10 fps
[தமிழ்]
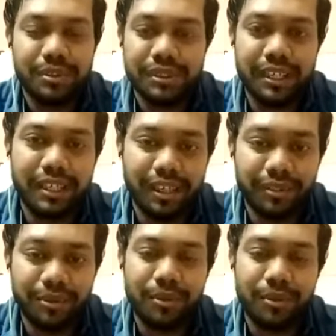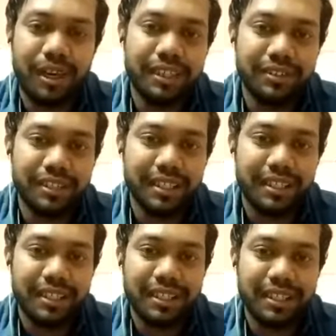சரிங்களா ஸோ அந்த
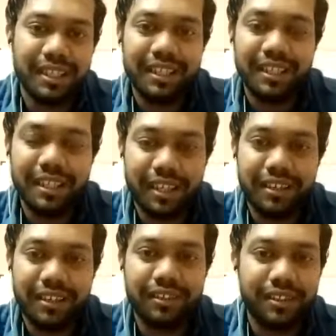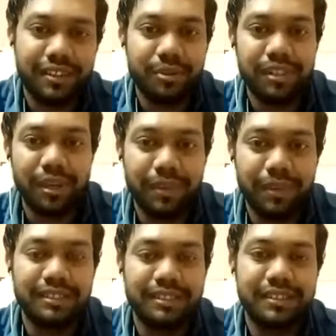விஷயத்தை க்ளீன் அண்ட் கிளியராக வந்து எடுத்து கொடுத்த
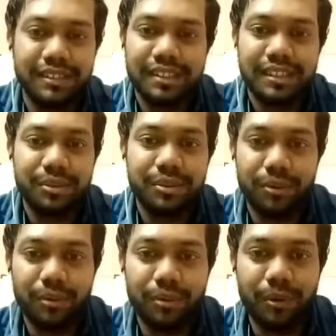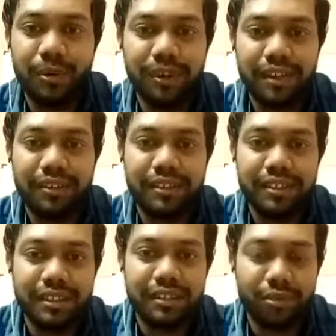அப்ளைன்ஸ் ஸோ அவங்களுக்குலாம்
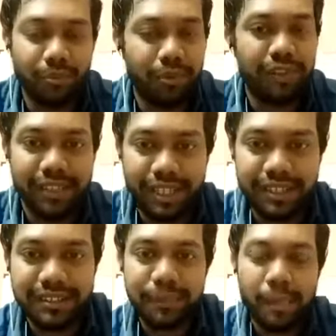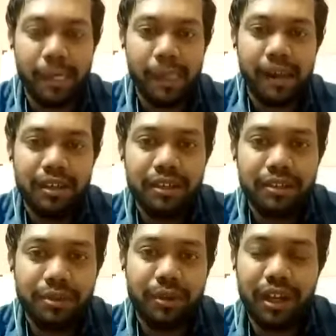வந்து ரொம்பவே தேங்க்ஸ்
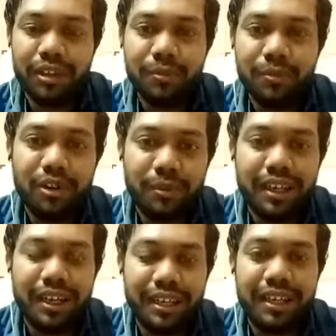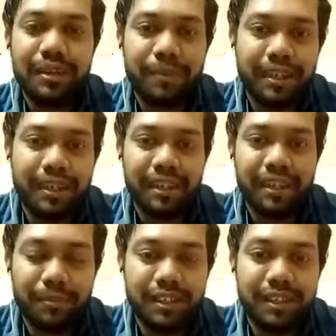ஸோ அது மூலமாக நான் என்ன பண்ணேன்
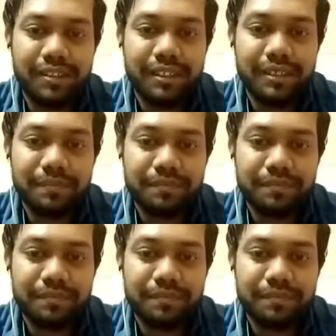அப்படின்னா வந்து